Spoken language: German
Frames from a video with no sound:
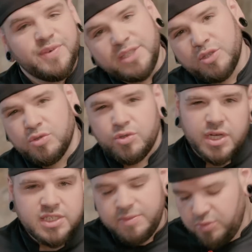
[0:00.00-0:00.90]
wir jetzt hier so
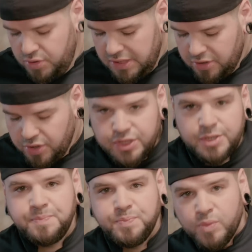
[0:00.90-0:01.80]
circa 10 Minuten lang
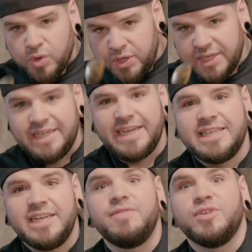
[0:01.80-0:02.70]
köcheln. Und in der
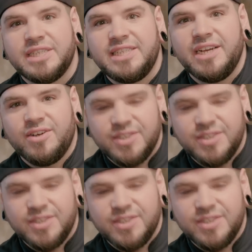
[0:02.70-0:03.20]
Zeit nehmen wir unser Steak